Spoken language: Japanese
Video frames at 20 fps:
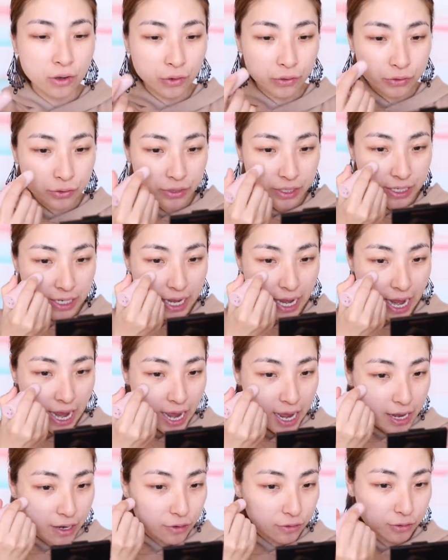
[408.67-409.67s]
本当に
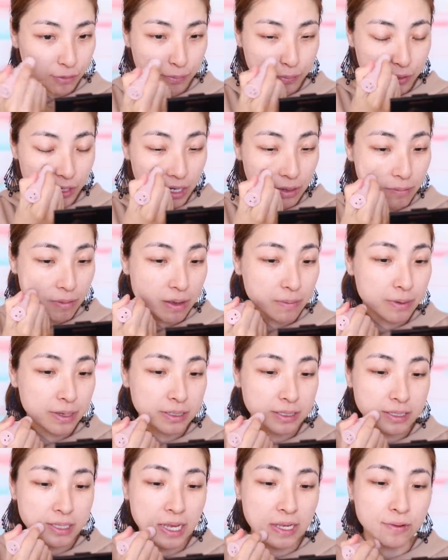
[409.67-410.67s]
ねこの
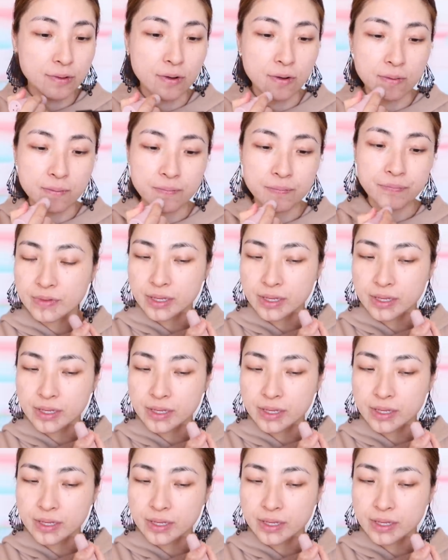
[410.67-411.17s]
プリマビスタの